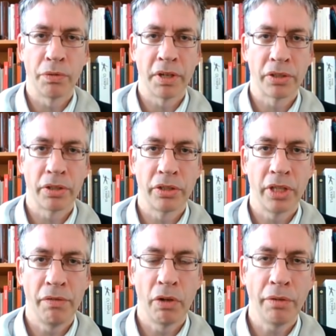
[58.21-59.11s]
Sowas
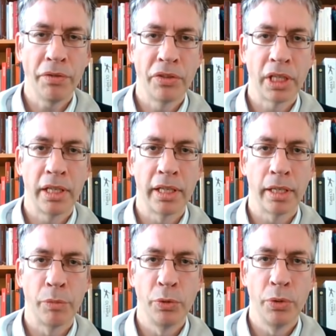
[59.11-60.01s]
sehen wir
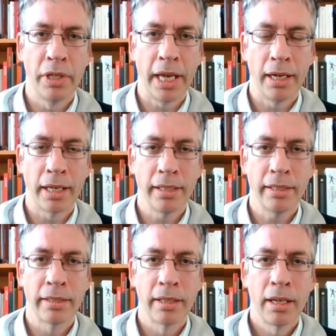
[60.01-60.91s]
offensichtlich im Süden
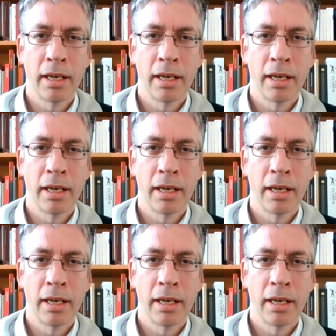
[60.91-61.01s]
Englands.